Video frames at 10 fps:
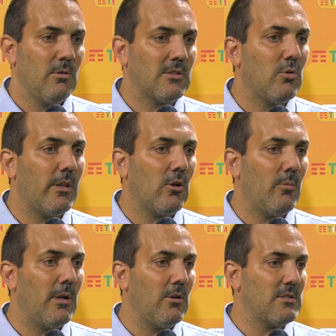una squadra
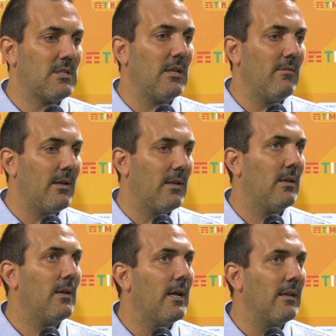come la nostra arrivare,
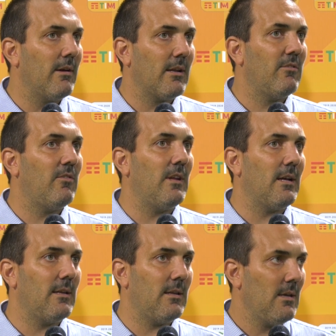arrivare in
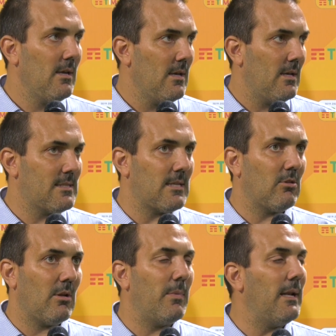finale è
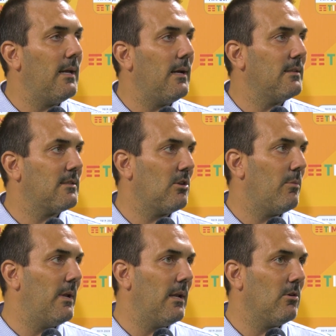stata, bella, è stata, una
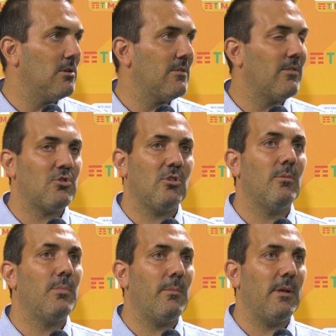bella, cosa. Faccio i
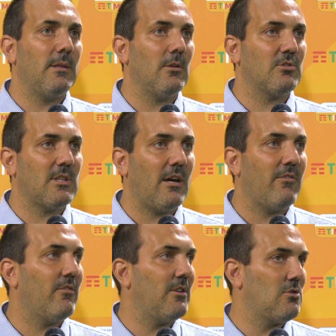complimenti allo
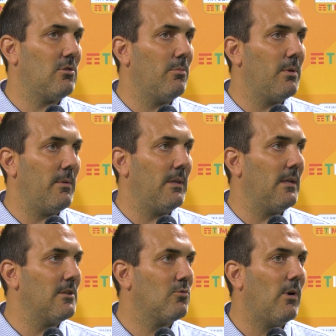staff, faccio i complimenti
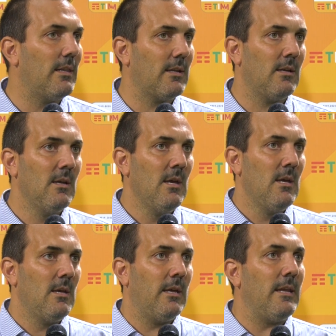alla squadra
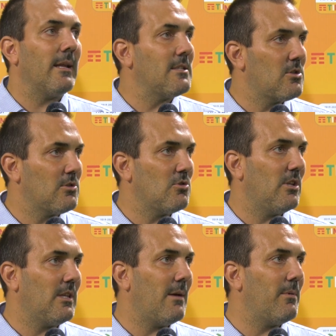e ringrazio la
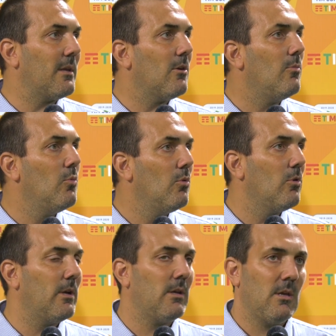società perché
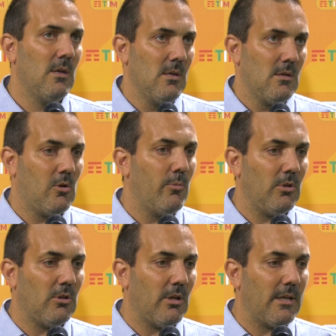comunque come ho
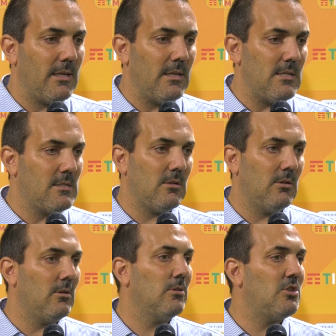detto anche
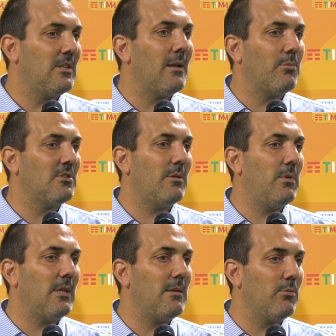all'inizio, ci dà la
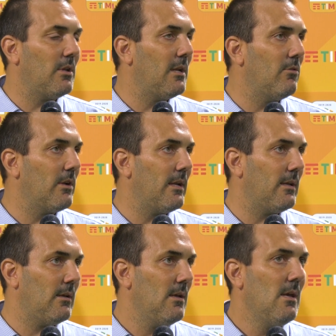possibilità di poter
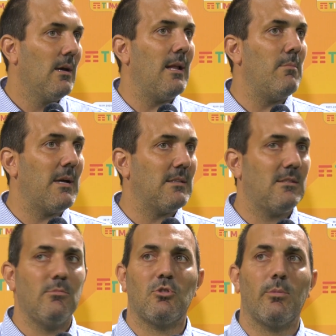lavorare al
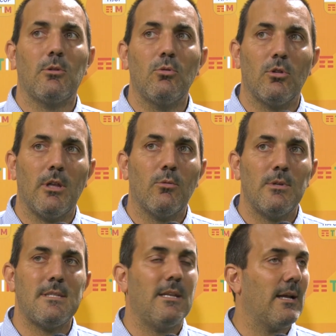massimo e soprattutto da
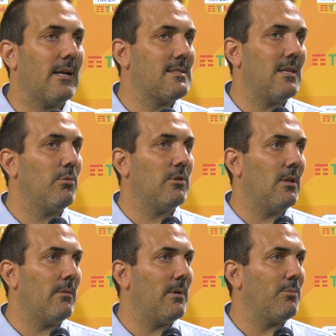questi ragazzi la, poter,
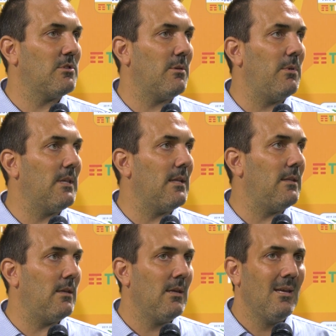la, possibilità
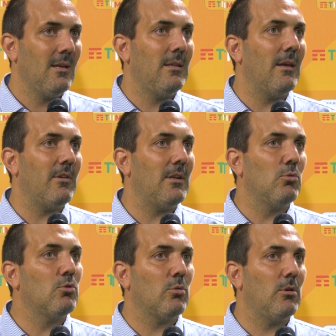di, di, avere
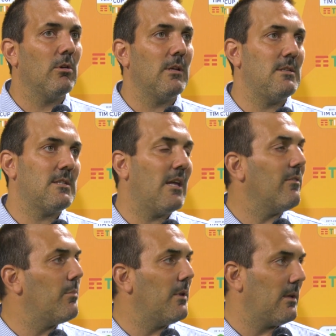tutto quello che gli
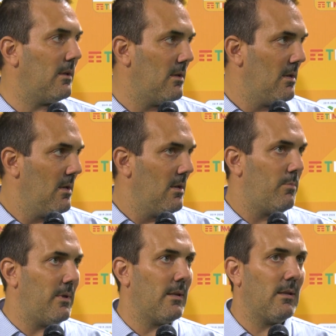serve per,
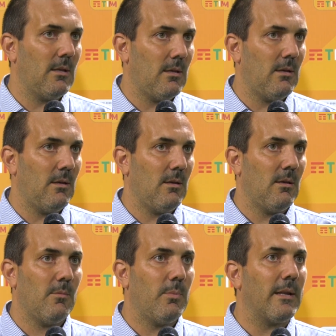per, eh,
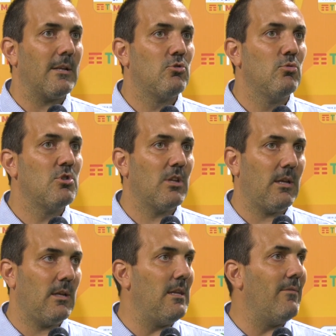per
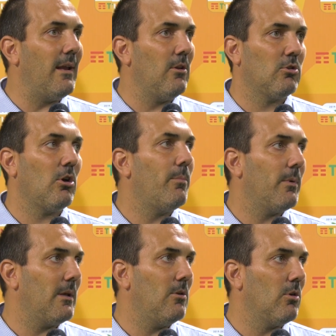raggiungere il livello top
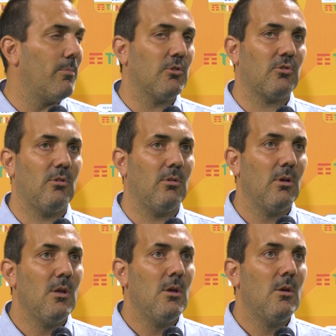che loro possono,
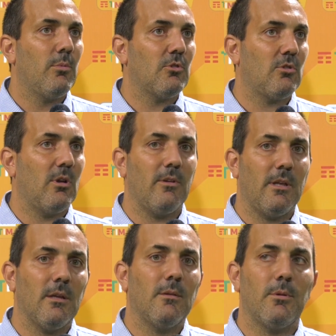possono
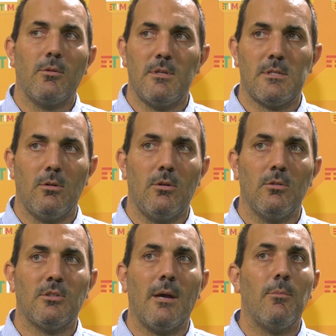avere. Per
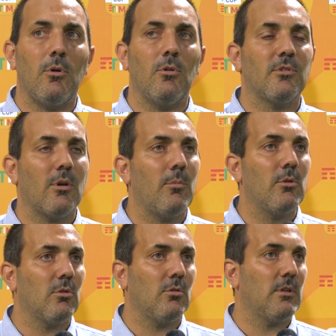questo siamo, siamo
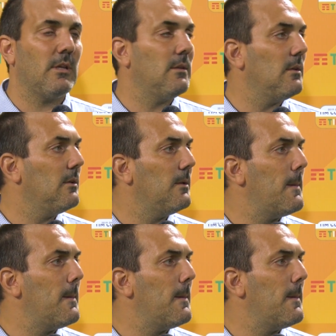molto contenti.